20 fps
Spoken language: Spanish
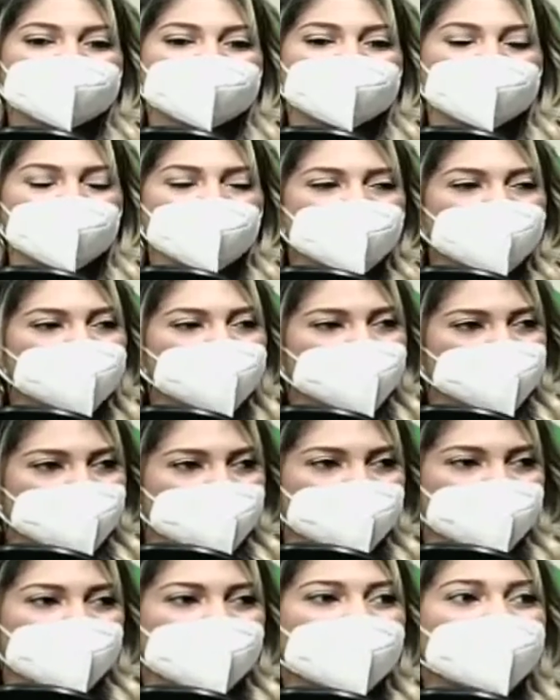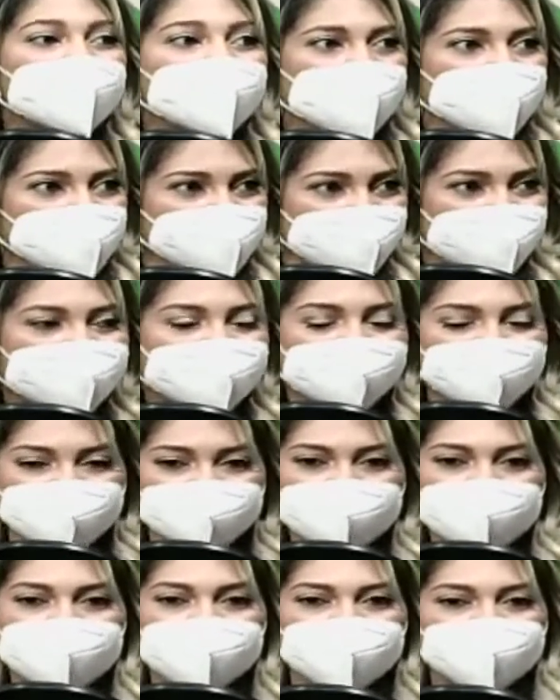cómo podemos aportar
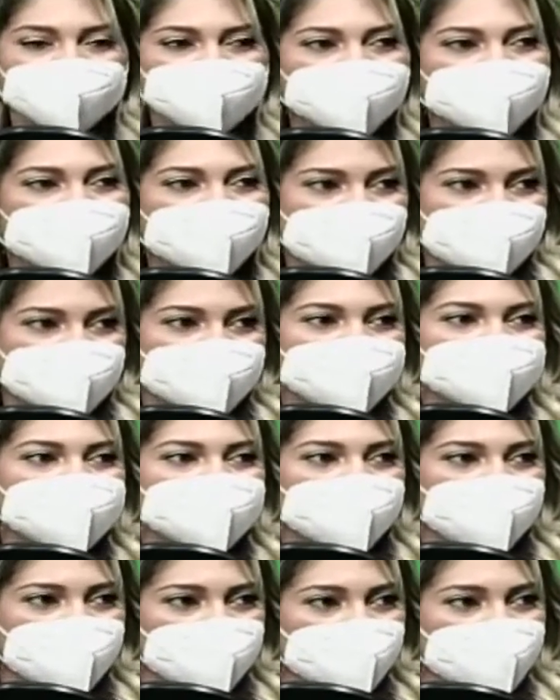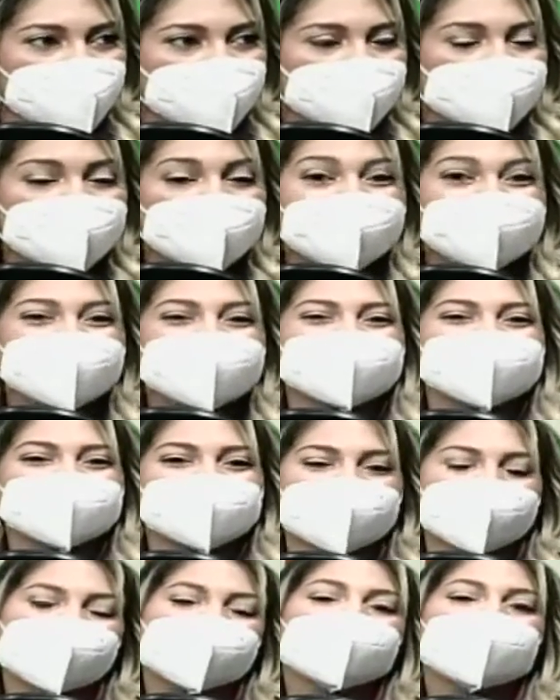desde el punto de vista psicológico y
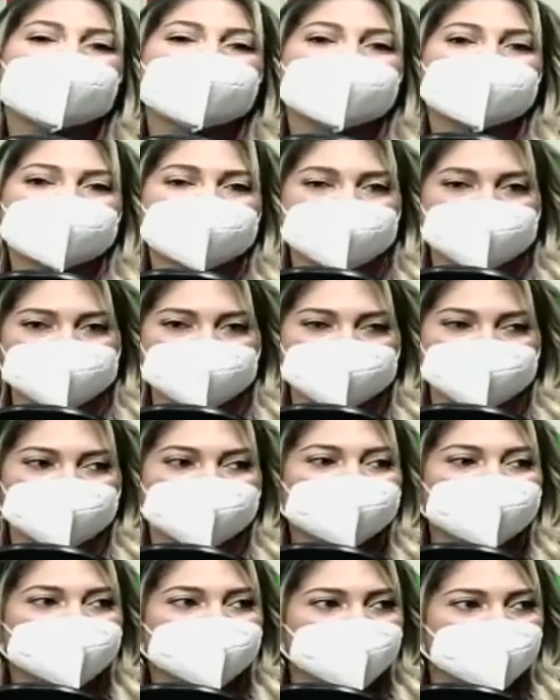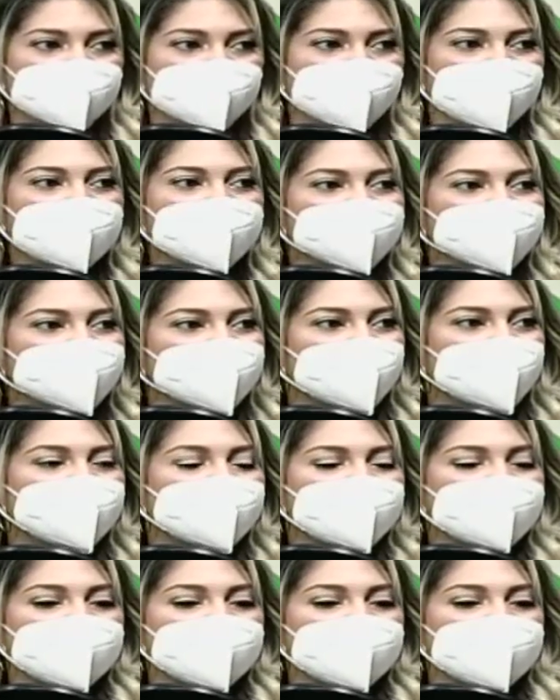brindarles las herramientas adecuadas para